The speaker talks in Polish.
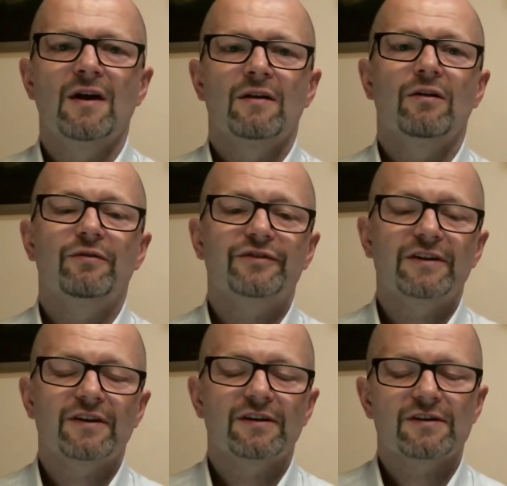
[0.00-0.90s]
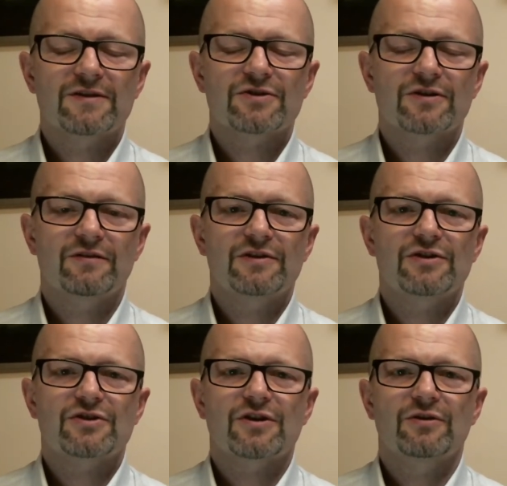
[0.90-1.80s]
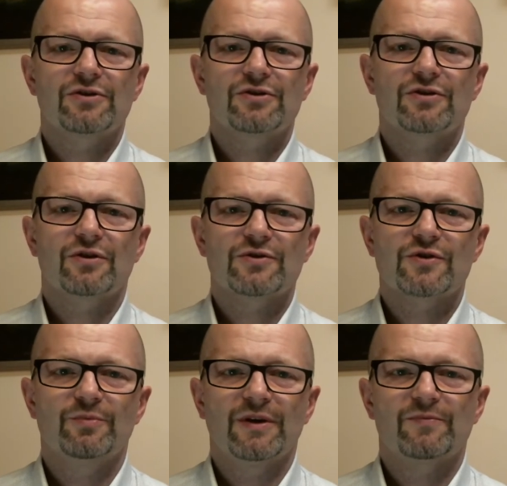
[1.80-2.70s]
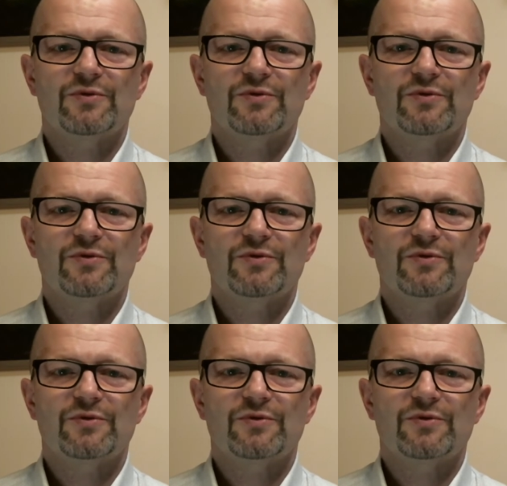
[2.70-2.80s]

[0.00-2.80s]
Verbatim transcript: no wtedy, kiedy chcesz się dowiedzieć czegoś o sobie,